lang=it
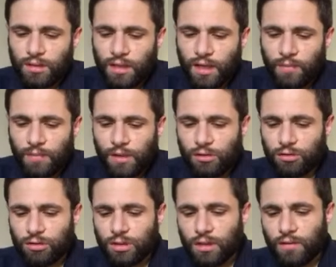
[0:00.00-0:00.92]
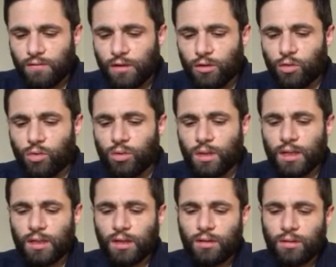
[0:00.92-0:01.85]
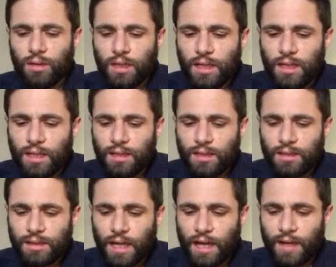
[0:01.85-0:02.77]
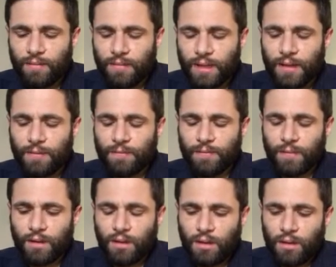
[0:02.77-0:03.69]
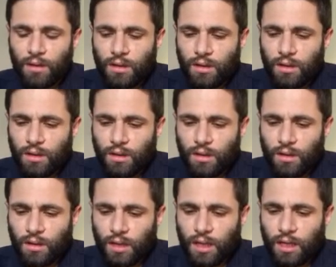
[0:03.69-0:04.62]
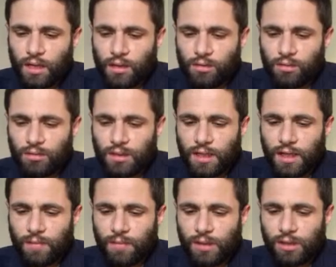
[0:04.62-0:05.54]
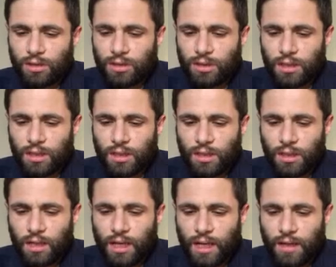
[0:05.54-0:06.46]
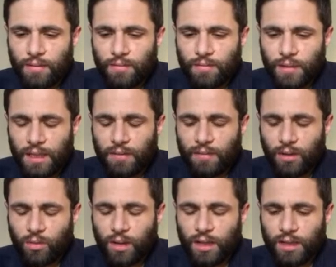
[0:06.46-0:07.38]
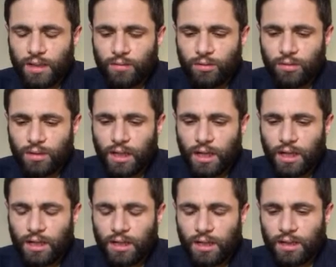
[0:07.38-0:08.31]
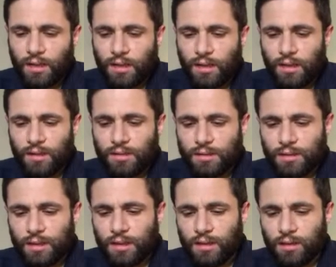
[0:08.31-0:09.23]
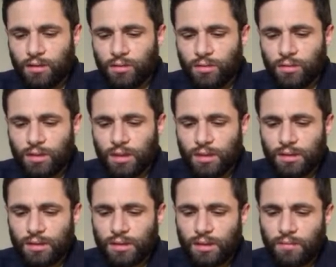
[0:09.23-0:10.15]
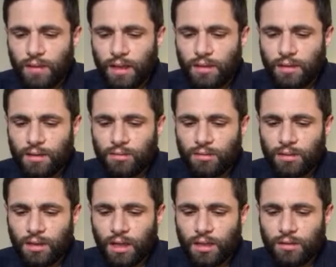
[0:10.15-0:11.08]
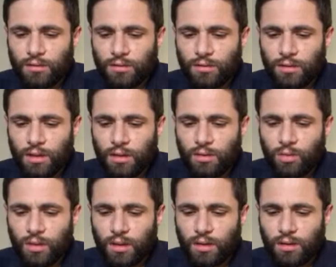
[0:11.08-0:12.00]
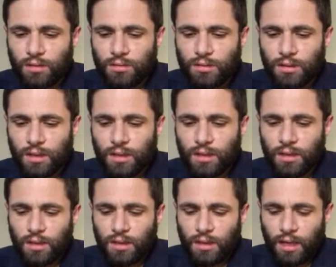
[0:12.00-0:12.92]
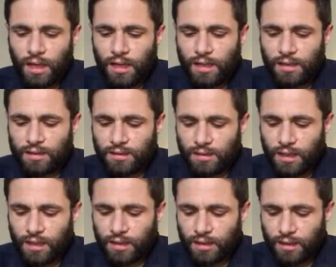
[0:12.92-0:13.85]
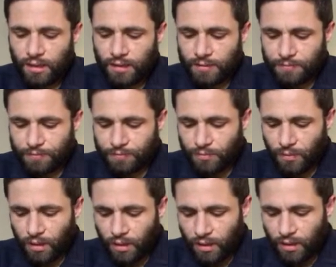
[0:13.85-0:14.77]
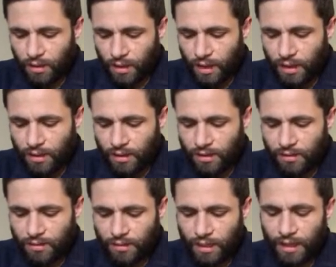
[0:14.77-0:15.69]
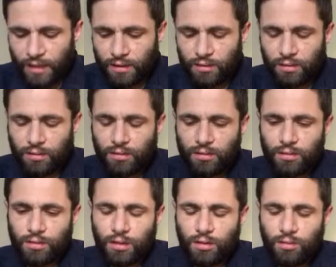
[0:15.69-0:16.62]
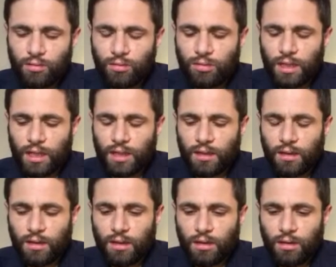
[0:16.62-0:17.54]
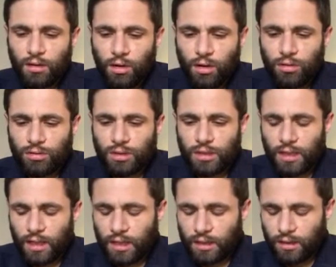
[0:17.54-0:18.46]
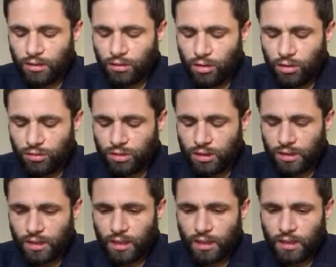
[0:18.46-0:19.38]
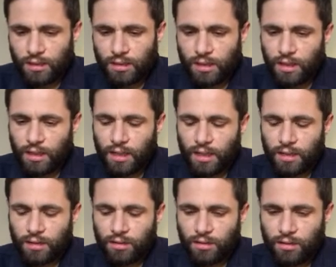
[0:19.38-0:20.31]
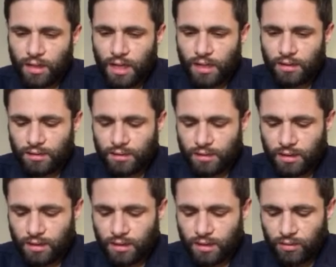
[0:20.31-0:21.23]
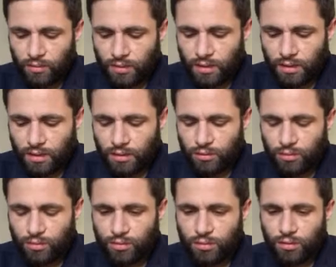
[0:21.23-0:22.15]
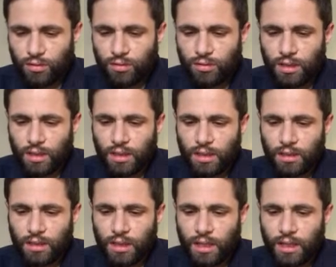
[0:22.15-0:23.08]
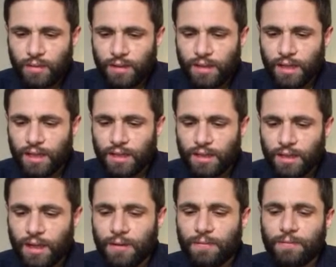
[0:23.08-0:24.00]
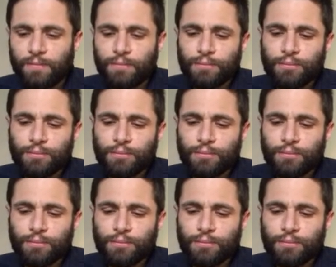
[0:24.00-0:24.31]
si capisce veduta di collina di Saba e non si capisce la prima guerra mondiale se non si mettono in relazione le due cose all'insegna e all'interno di una logica illogica della ignoranza e quindi distruzione della materia